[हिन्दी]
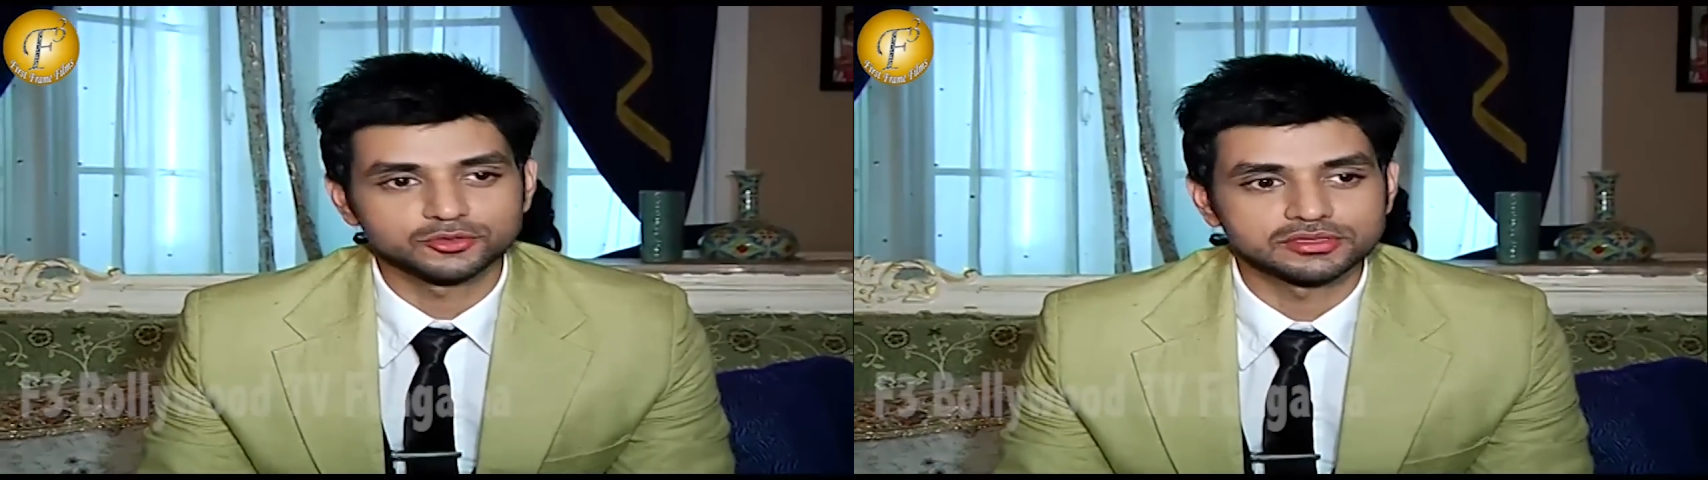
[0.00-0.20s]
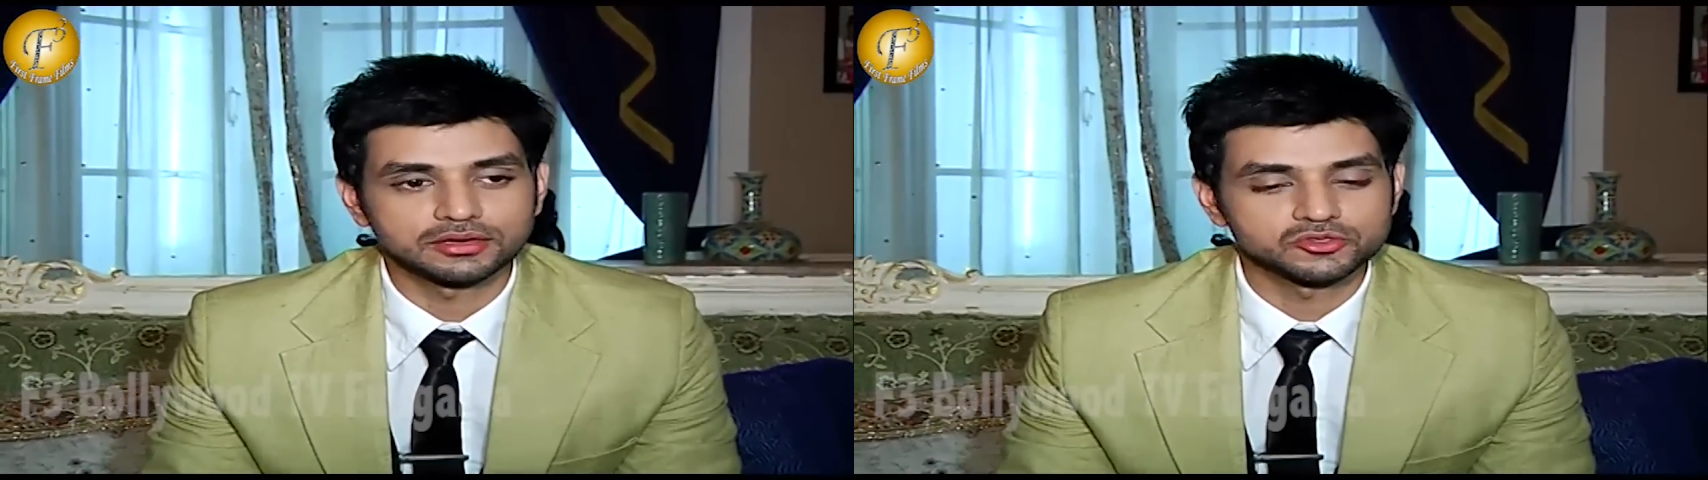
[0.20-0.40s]

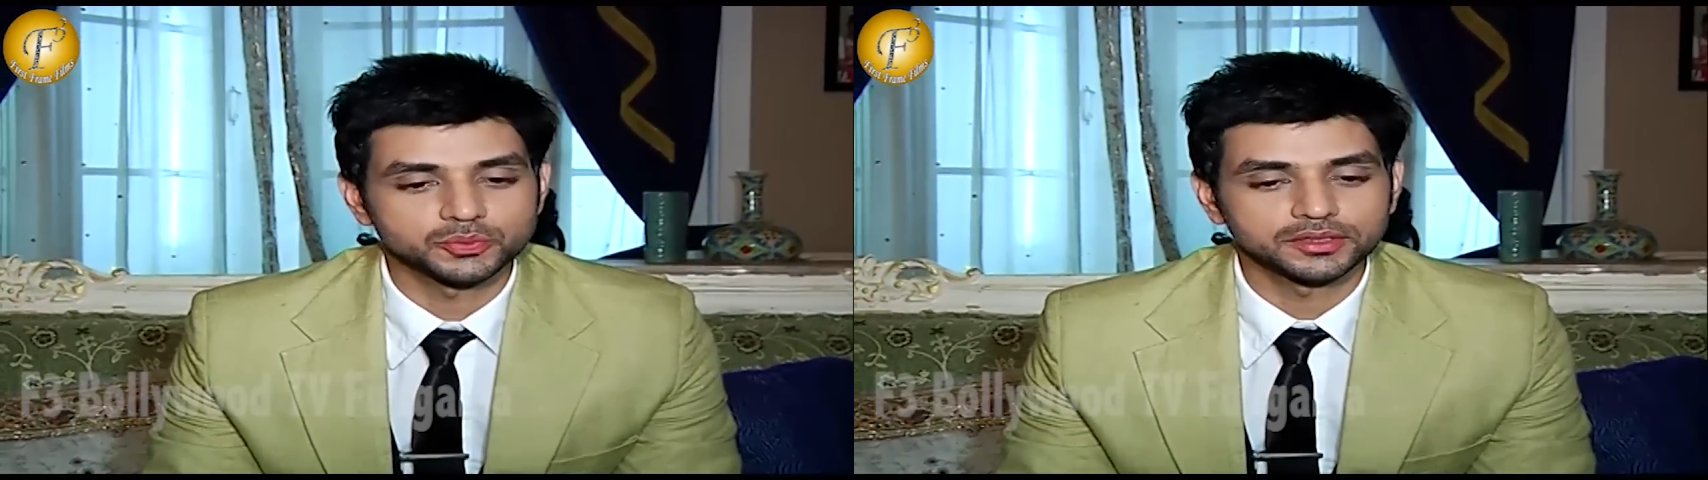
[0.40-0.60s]
गुस्सा हूँ उस